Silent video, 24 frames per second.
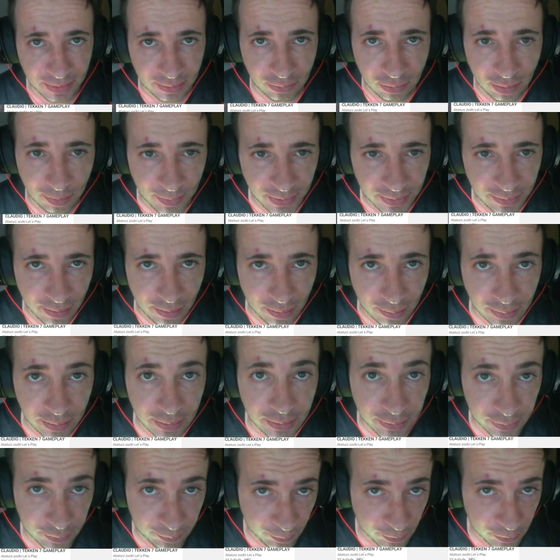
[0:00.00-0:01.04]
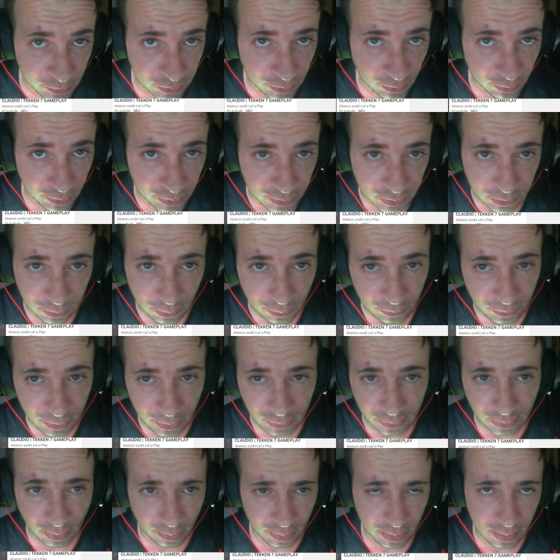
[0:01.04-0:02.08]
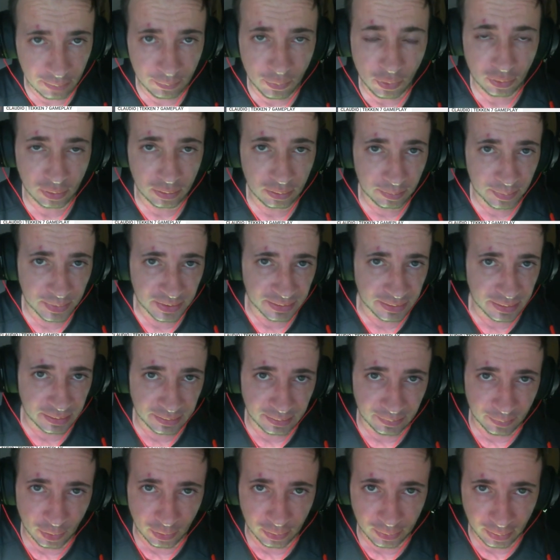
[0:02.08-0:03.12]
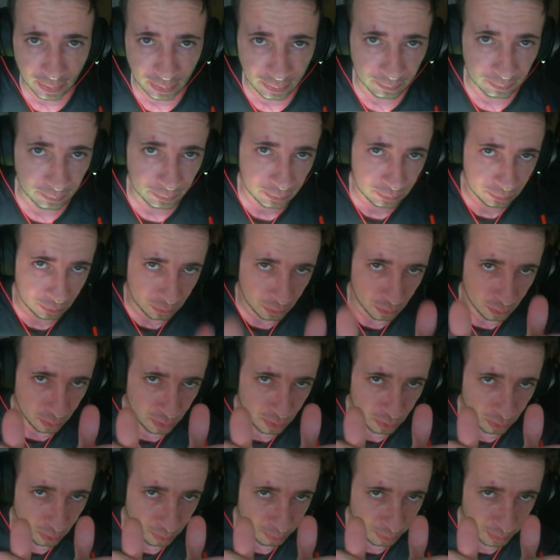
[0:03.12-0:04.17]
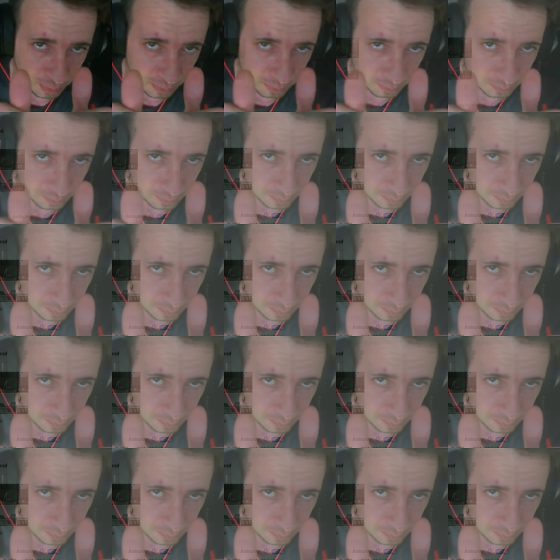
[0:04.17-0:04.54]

es in die Kommentare. Ich wünsche euch noch eine geile Woche. Bis nächste Woche dann. Euer Rob.